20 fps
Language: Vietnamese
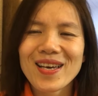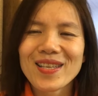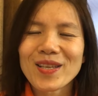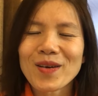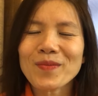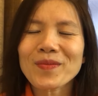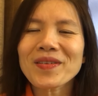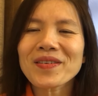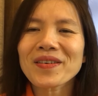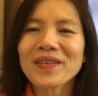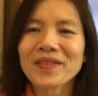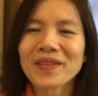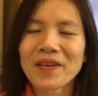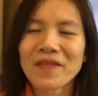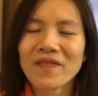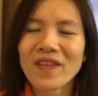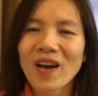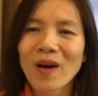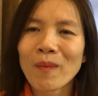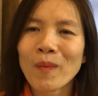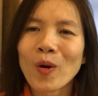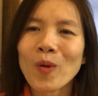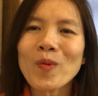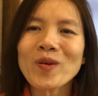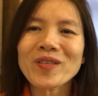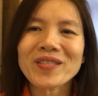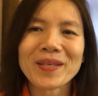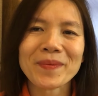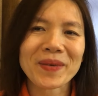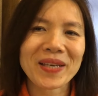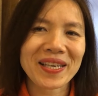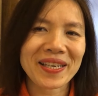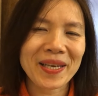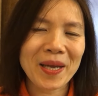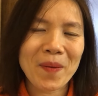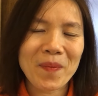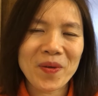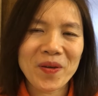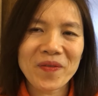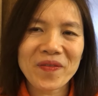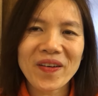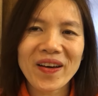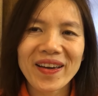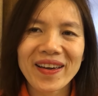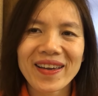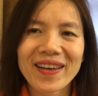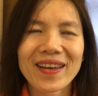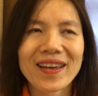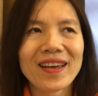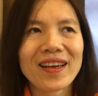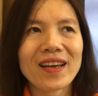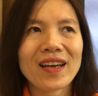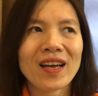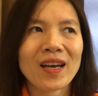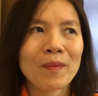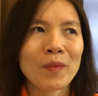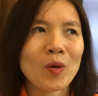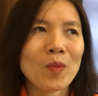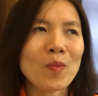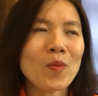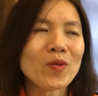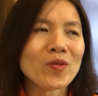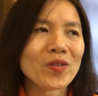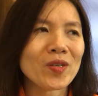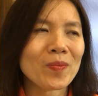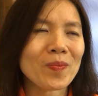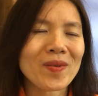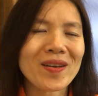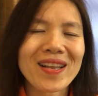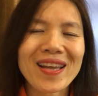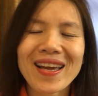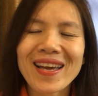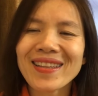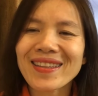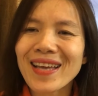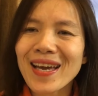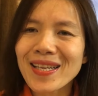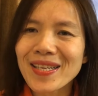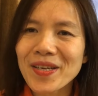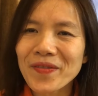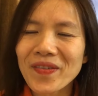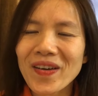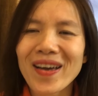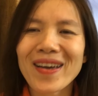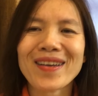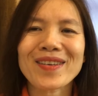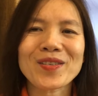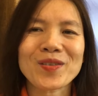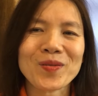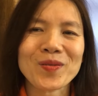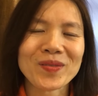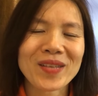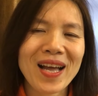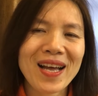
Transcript: Thông thường thì vào mỗi một dịp kỷ niệm như vậy, à, mỗi một dịp lễ Tết như vậy, chúng